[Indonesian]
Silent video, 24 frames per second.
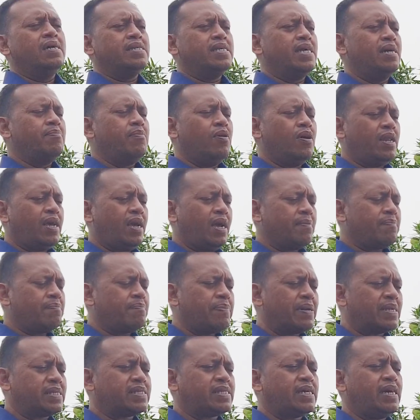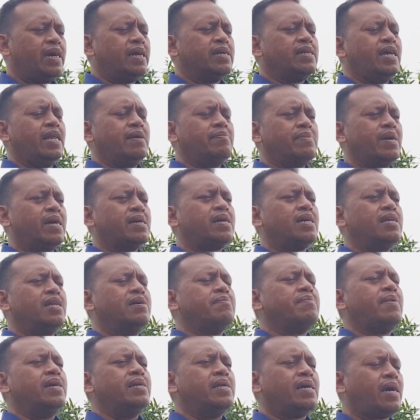Dia boleh percaya dalam lembah
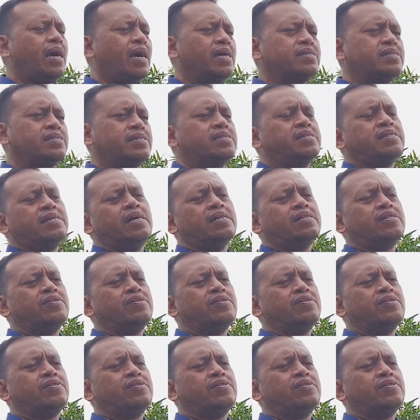kelam ada kasih setia